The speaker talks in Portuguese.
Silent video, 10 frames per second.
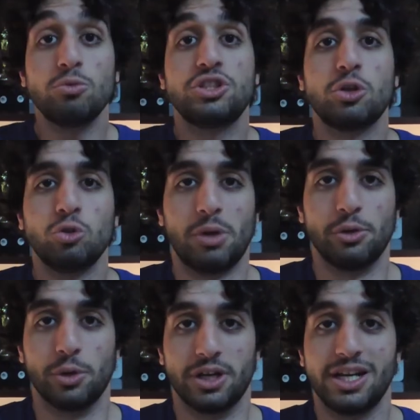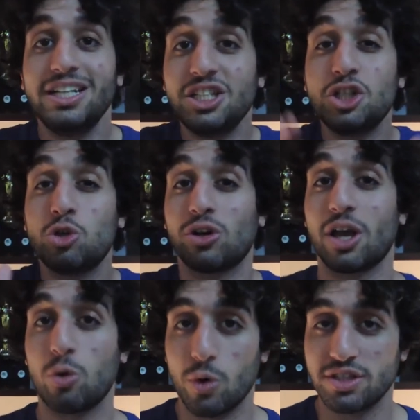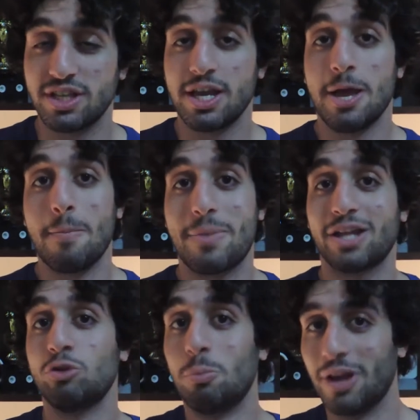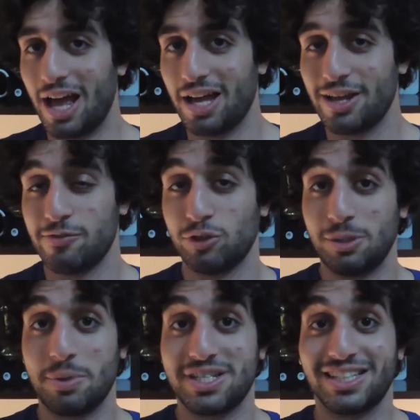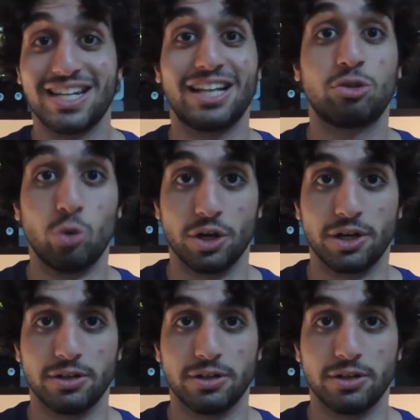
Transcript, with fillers: Como ser um dublador? Antes de qualquer coisa, para dublar você precisa ser ator.